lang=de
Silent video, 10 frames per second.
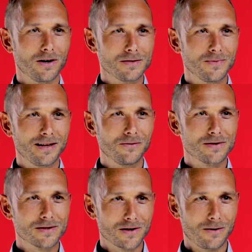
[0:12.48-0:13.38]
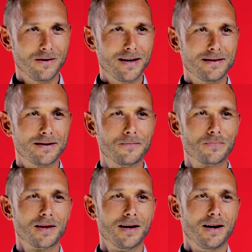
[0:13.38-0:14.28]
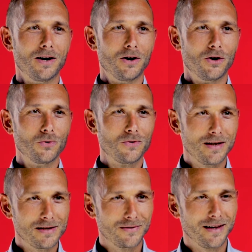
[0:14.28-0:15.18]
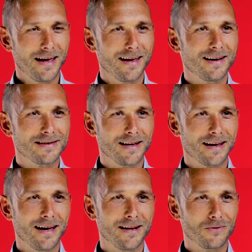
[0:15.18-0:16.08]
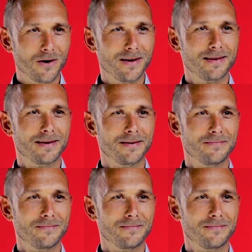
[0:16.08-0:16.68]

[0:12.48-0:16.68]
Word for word: aus, mit denen ich zusammenarbeite. Und deswegen gehe ich auch sehr gerne in die Arbeit.